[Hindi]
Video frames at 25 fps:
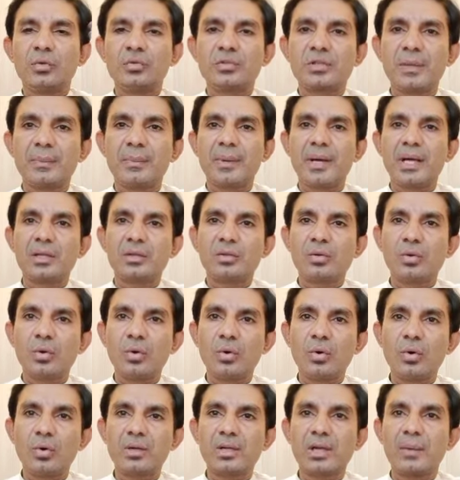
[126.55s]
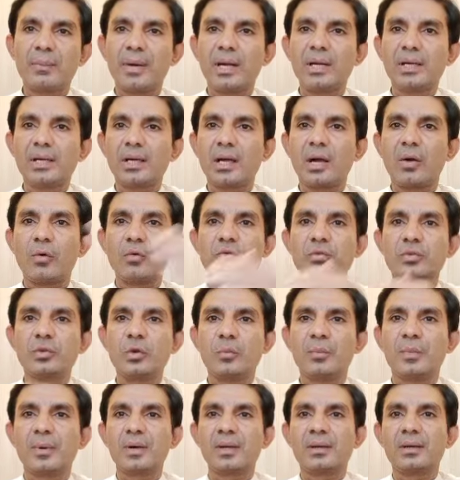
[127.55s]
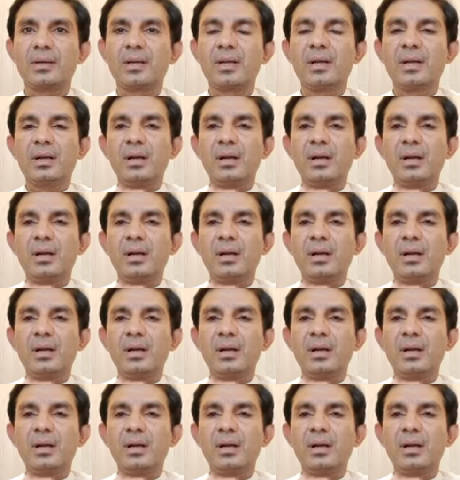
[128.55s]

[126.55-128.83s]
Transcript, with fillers: उसके बाद कोर कमांडर हाउस के ऊपर